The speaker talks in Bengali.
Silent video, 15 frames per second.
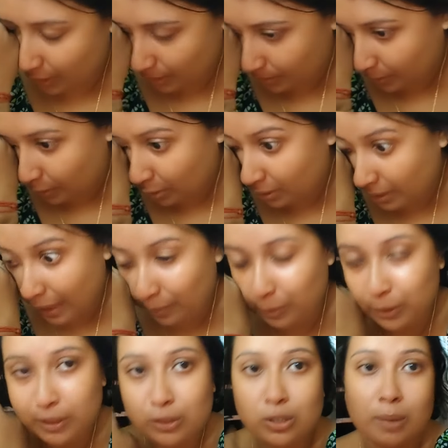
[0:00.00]
এসব কিছু তার
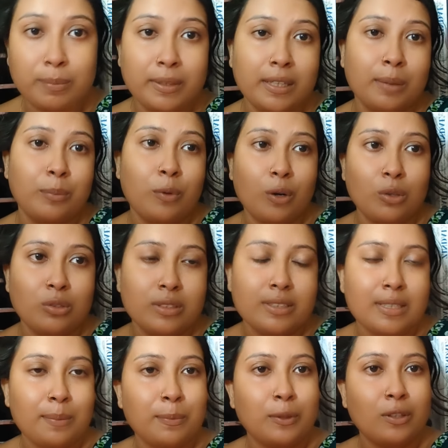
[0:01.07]
মধ্যে সব থেকে বড়
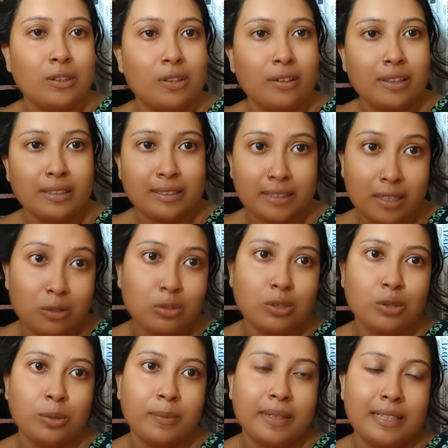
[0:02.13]
যে সাপোর্টটা দরকার সেটা
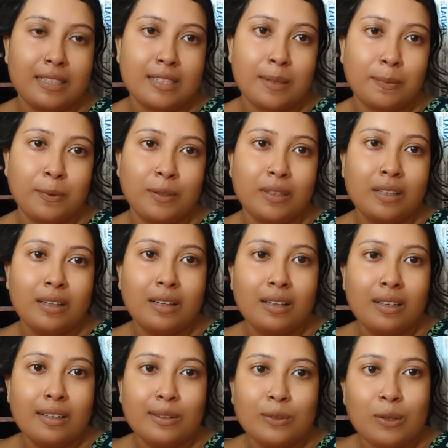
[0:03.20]
হচ্ছে তোমাদের সাপোর্ট
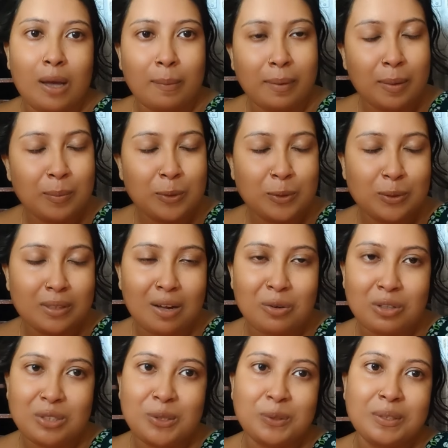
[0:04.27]
তো আমার মতো
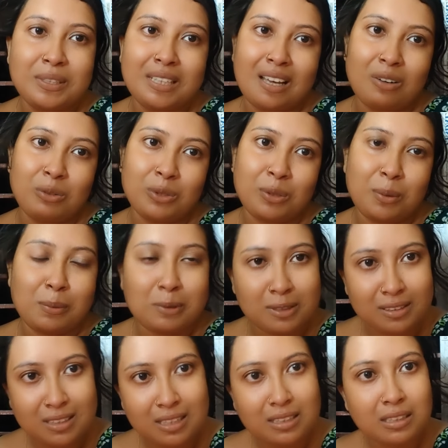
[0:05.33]
কাউকে যদি দেখো তো
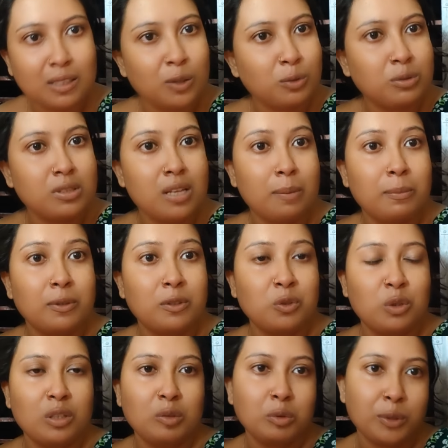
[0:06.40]
অবশ্যই তাদেরকে একটু
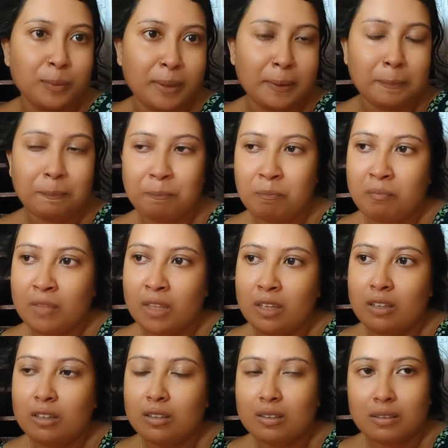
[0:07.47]
সাপোর্ট করে উঠবে
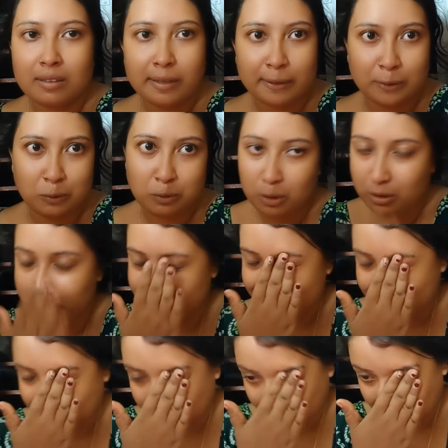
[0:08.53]
কারণ
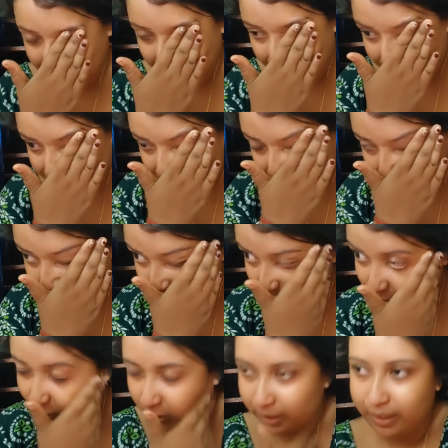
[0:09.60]
সকলে
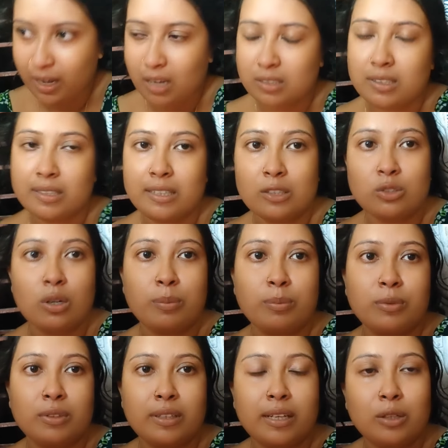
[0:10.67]
অনেক আশা নিয়ে
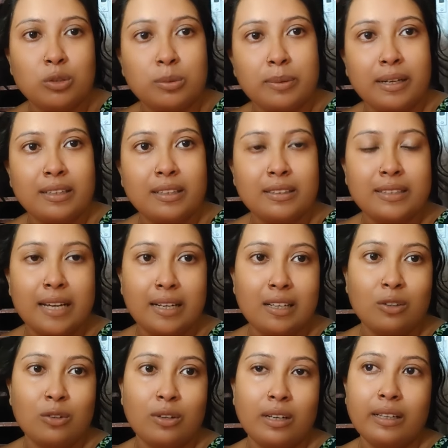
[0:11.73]
স্বপ্ন নিয়ে উঠবে একটা
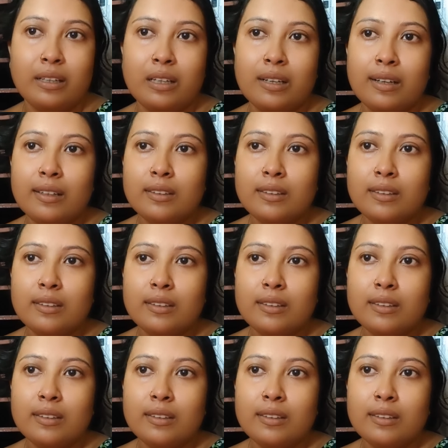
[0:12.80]
চ্যানেল খোলে